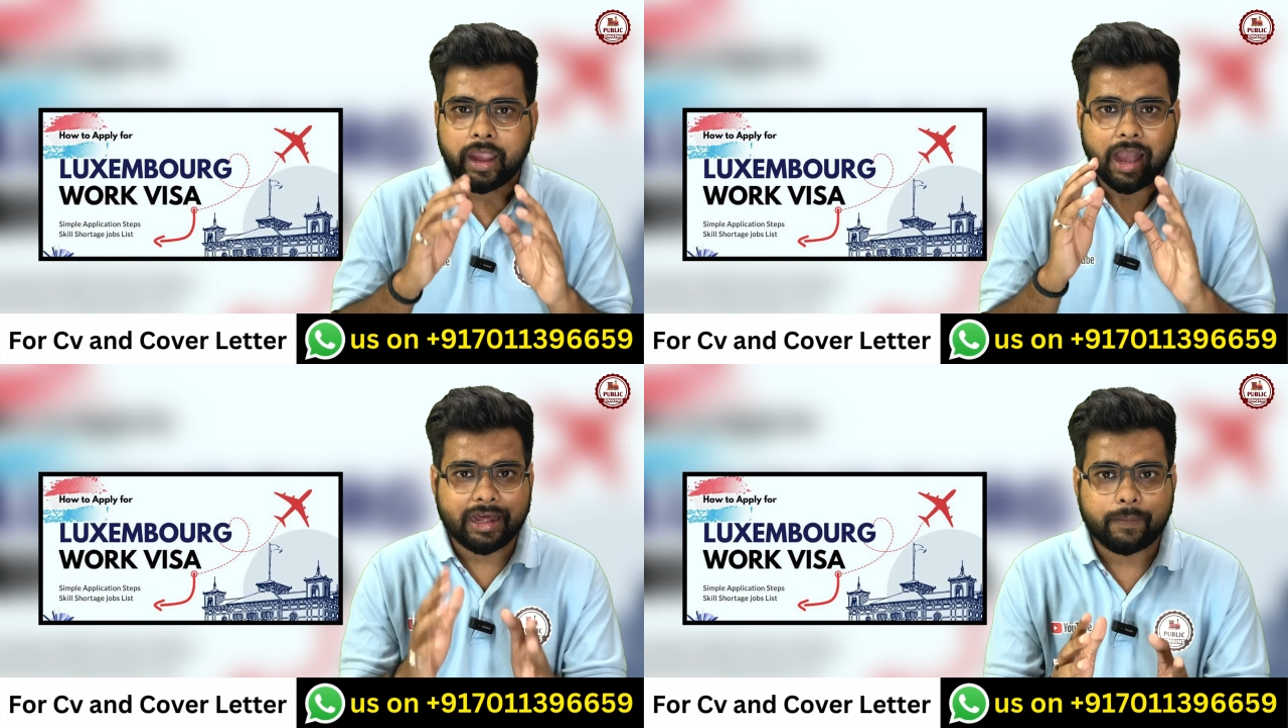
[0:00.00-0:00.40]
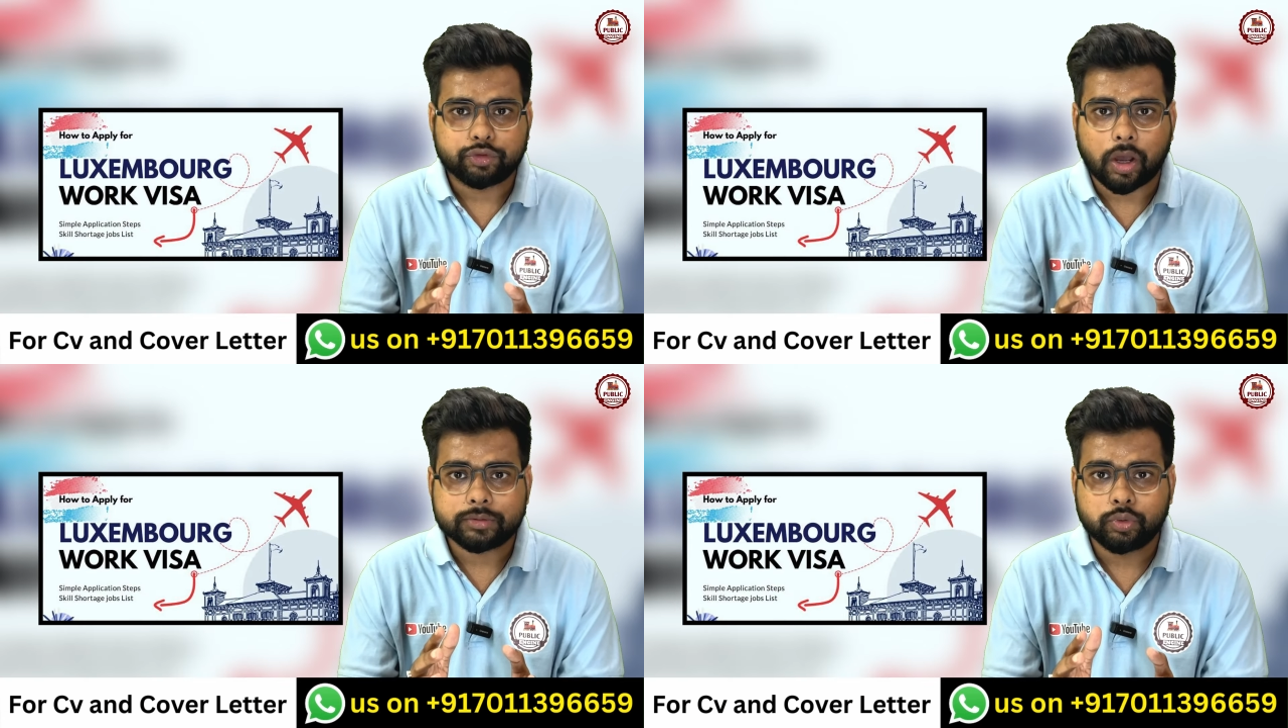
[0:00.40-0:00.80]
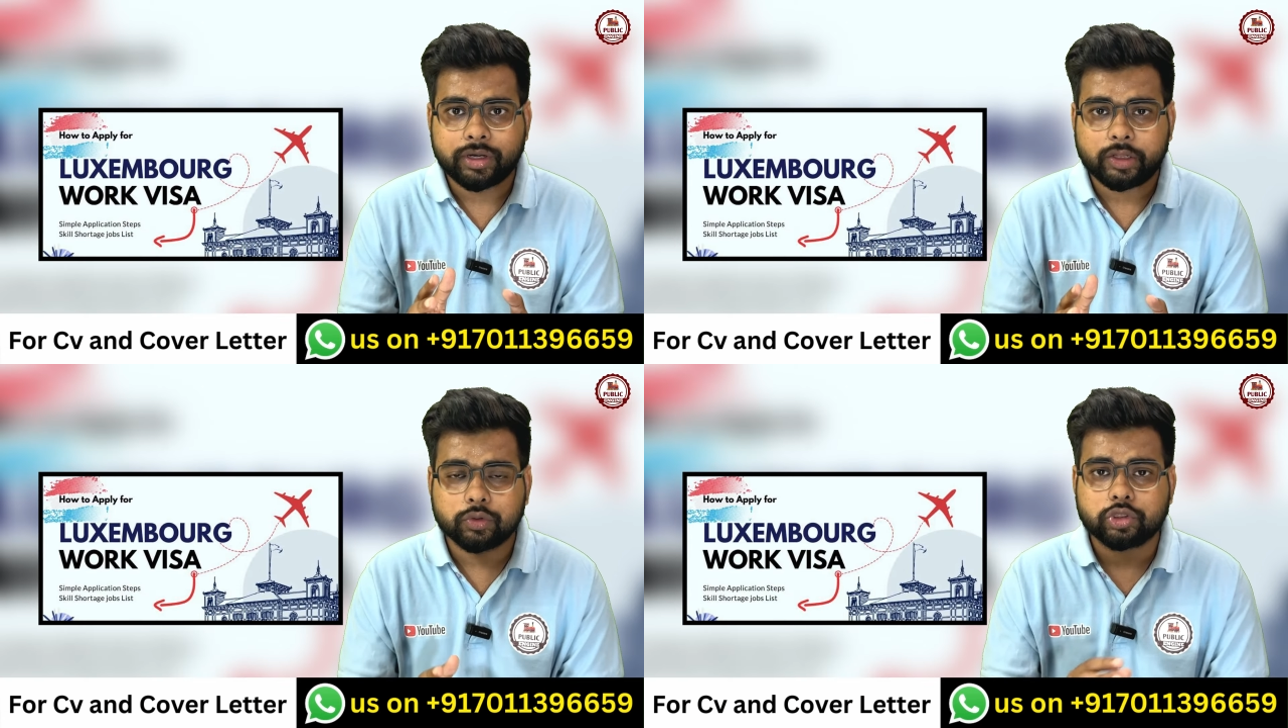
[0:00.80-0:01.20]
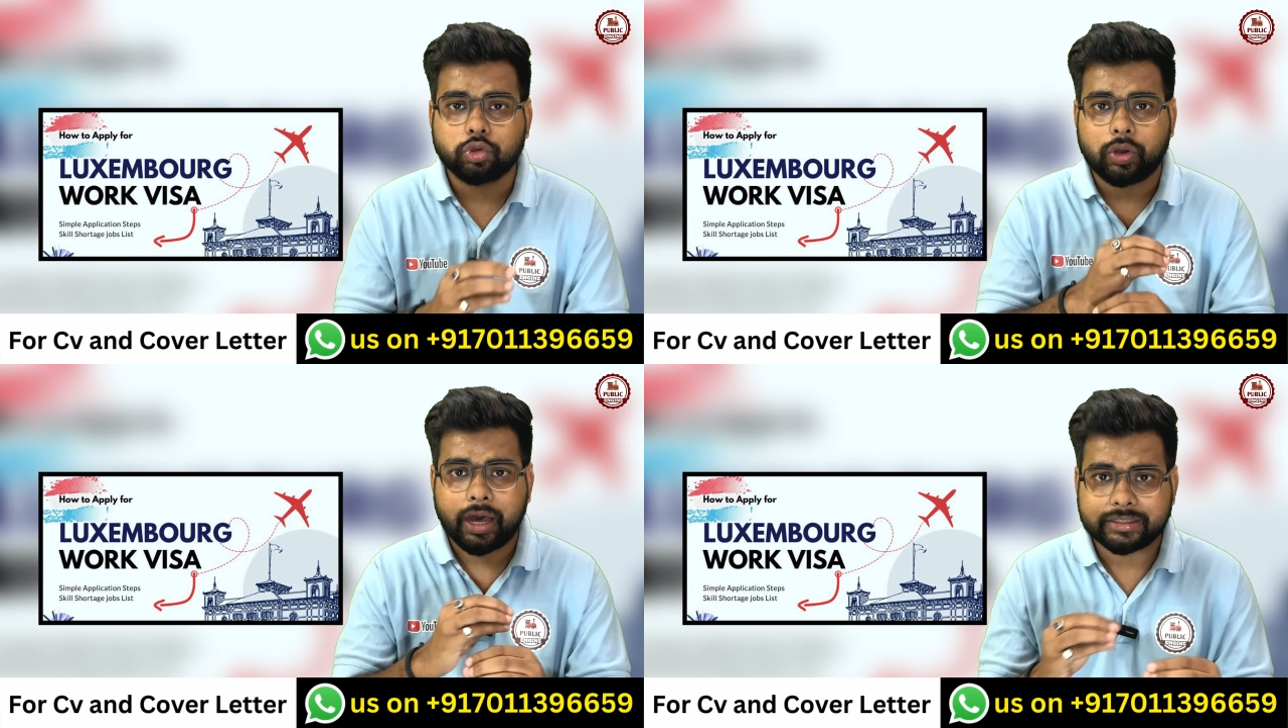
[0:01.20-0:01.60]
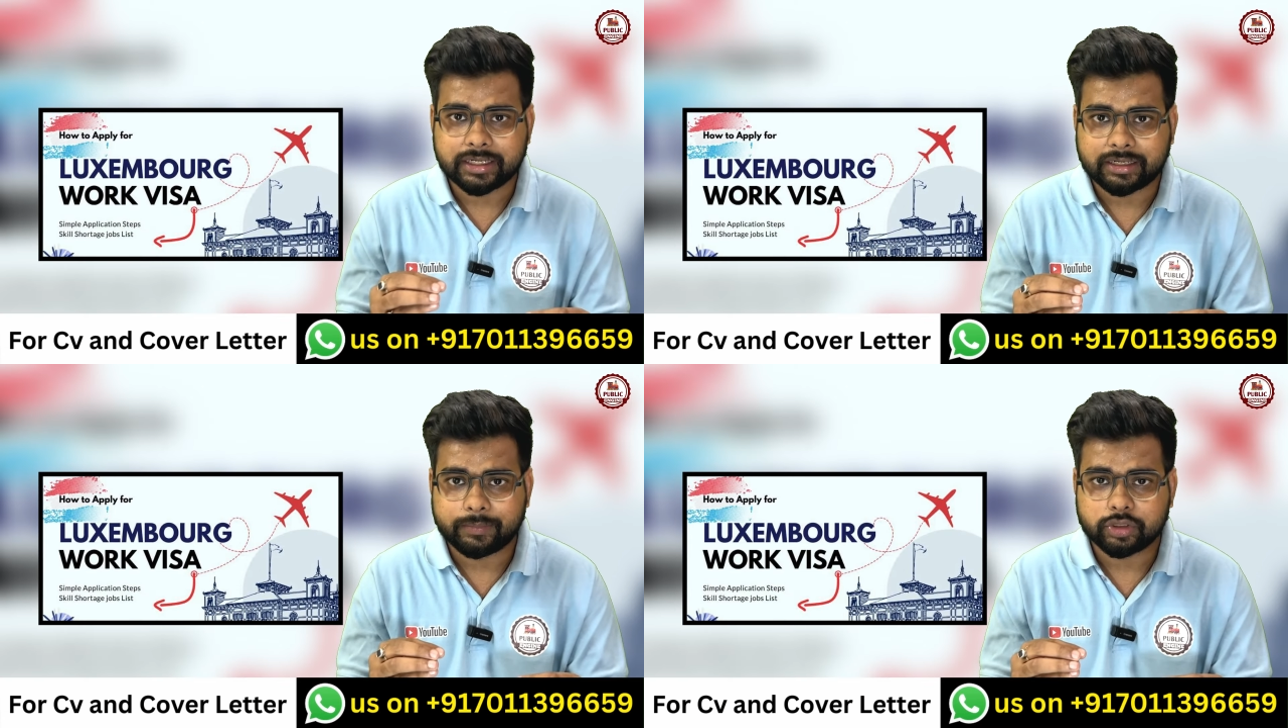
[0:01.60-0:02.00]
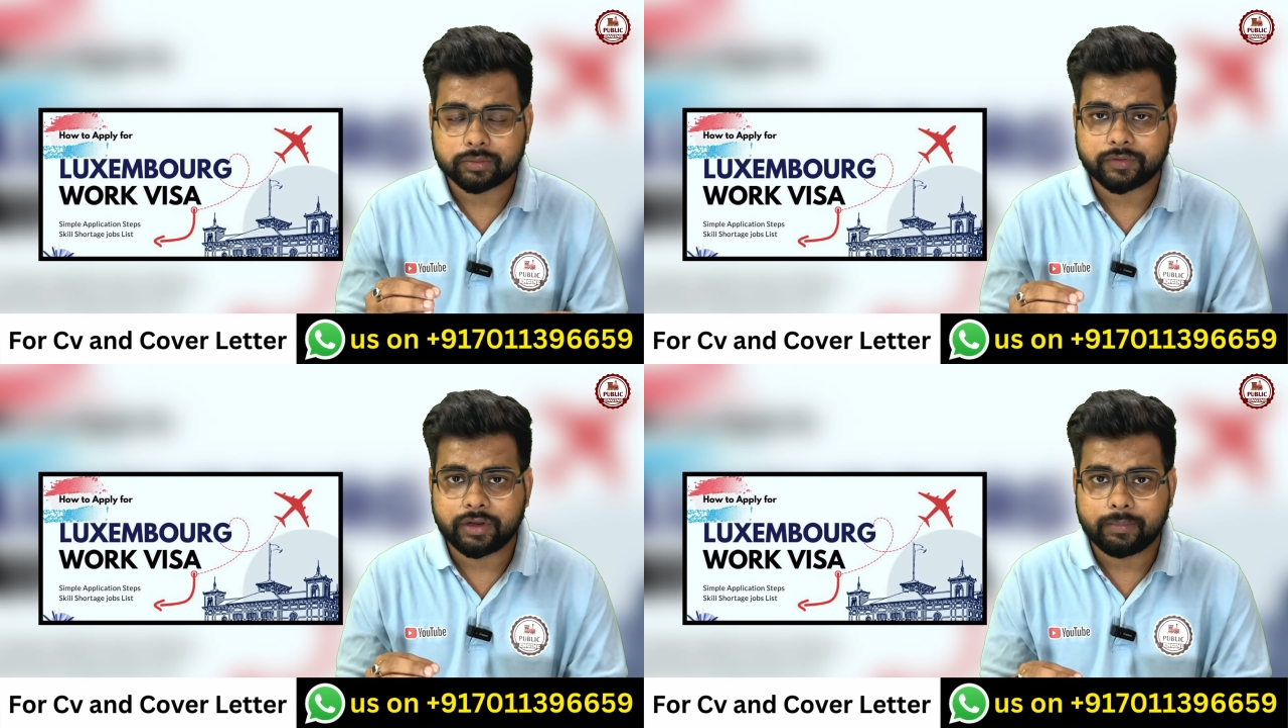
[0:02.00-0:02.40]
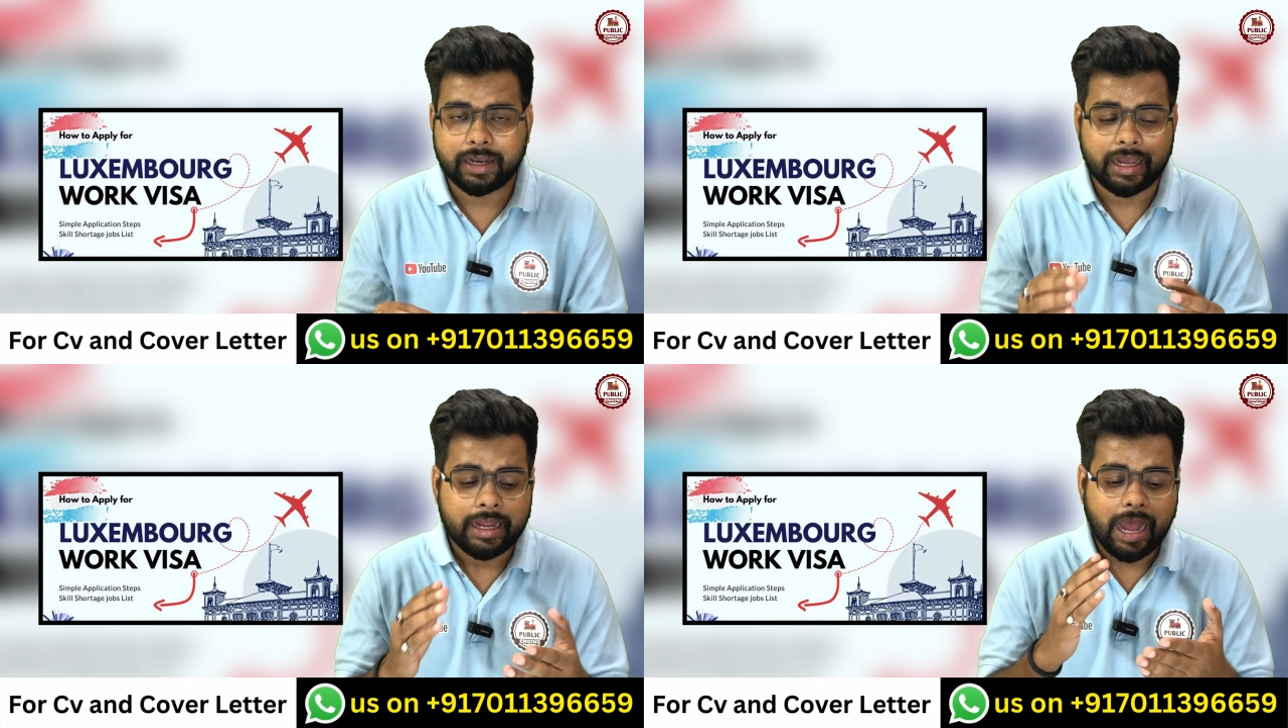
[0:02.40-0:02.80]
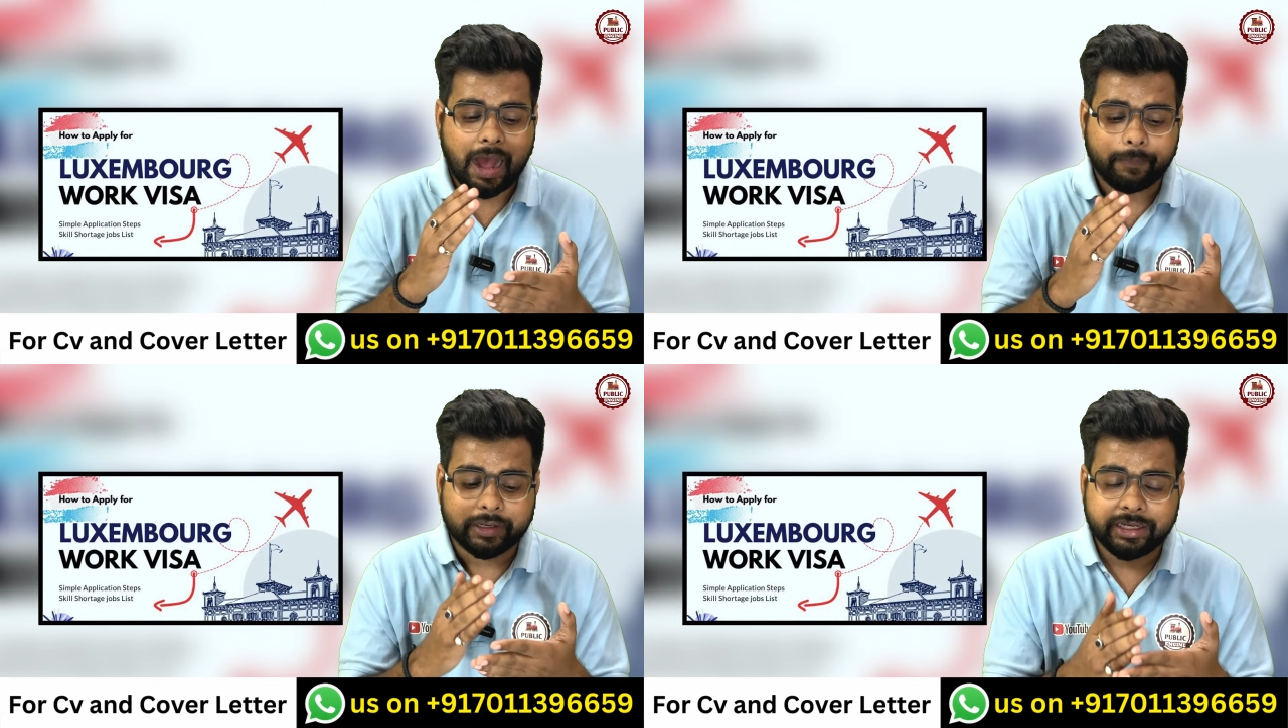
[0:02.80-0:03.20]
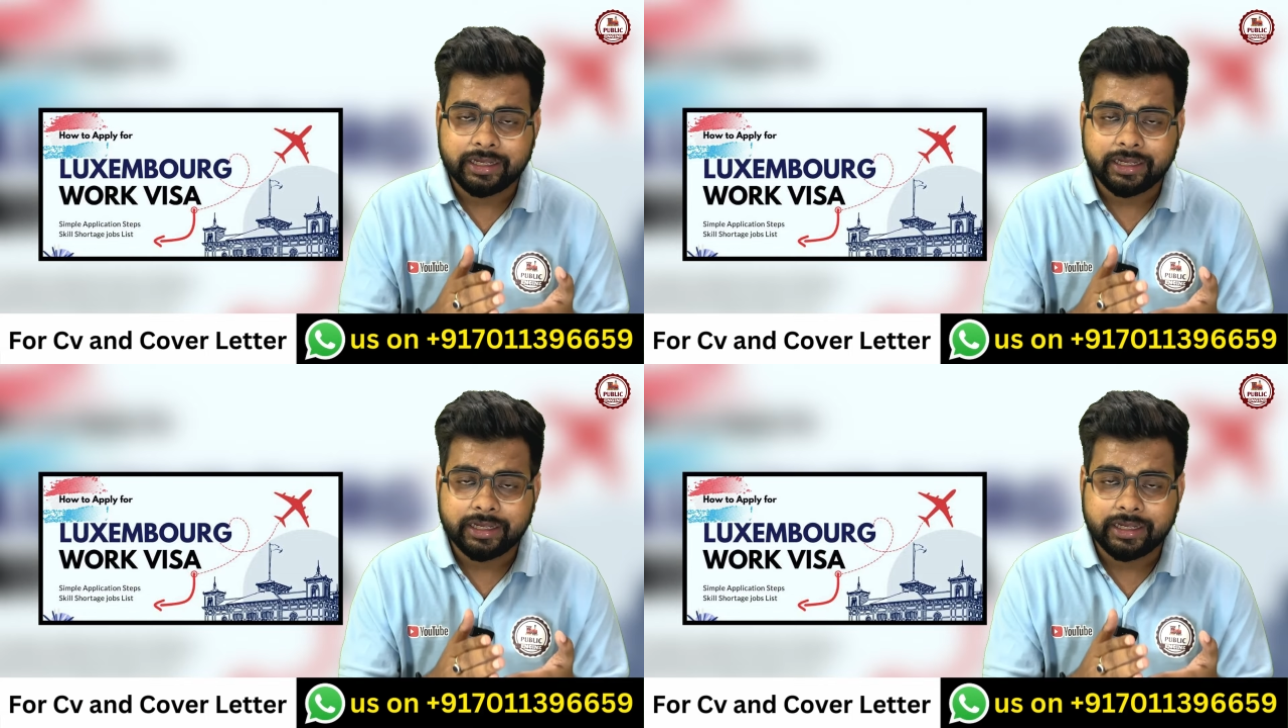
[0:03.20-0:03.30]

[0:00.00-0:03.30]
अगर आप जॉब्स ढूंढ रहे हैं दोस्तों तो हर सेक्टर में जॉब्स अवेलेबल है आप क्लीनिंग